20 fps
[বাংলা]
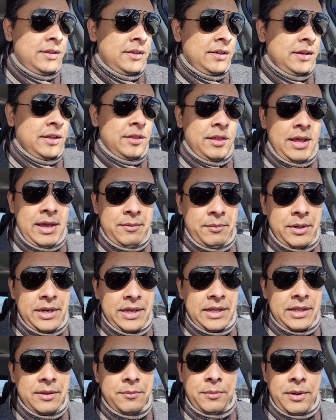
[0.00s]
কিন্তু
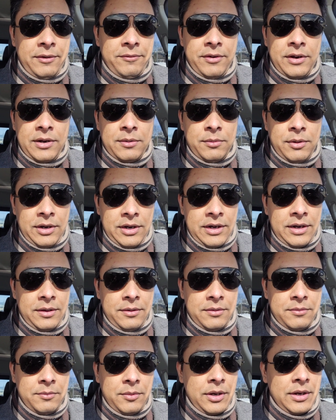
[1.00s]
আমেরিকাতে মাফলার বলে না
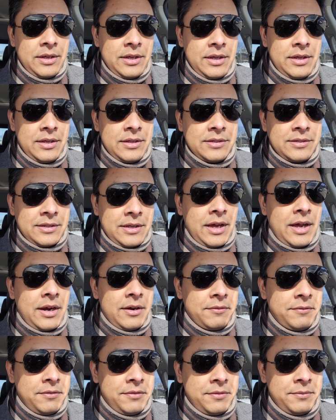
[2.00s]
বলে স্কার্ফ